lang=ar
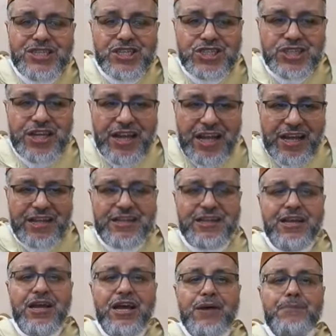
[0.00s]
شرعا
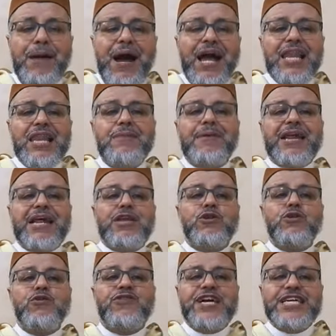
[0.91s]
بحال المرأة
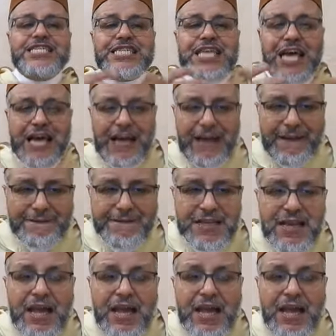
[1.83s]
النفساء